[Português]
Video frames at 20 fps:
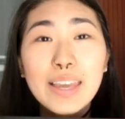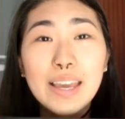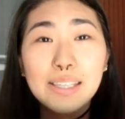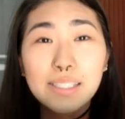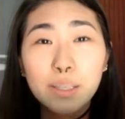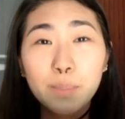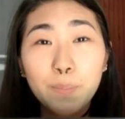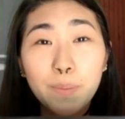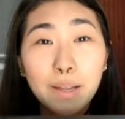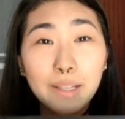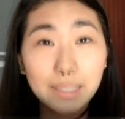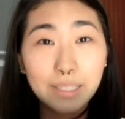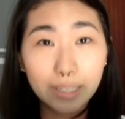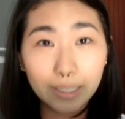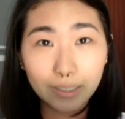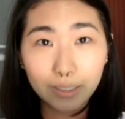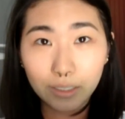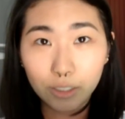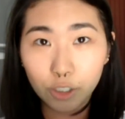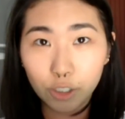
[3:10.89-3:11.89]
E essa
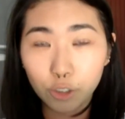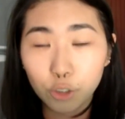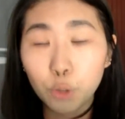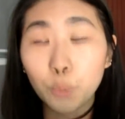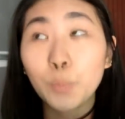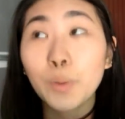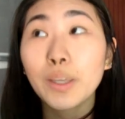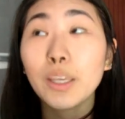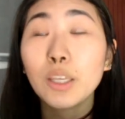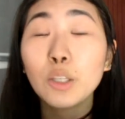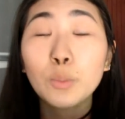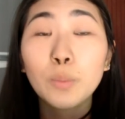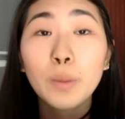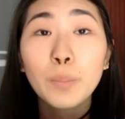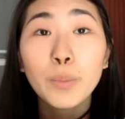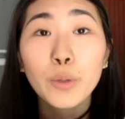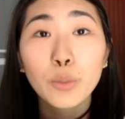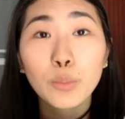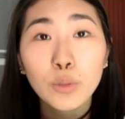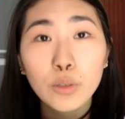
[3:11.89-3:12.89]
paleta, gente, eu peguei
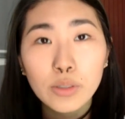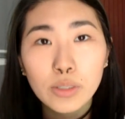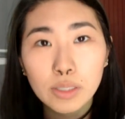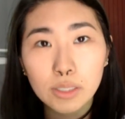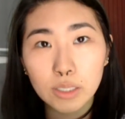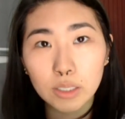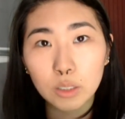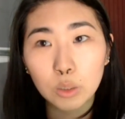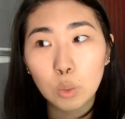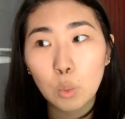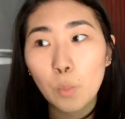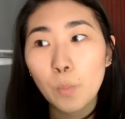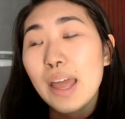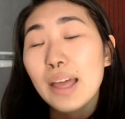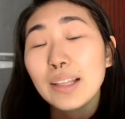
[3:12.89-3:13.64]
numa promoção.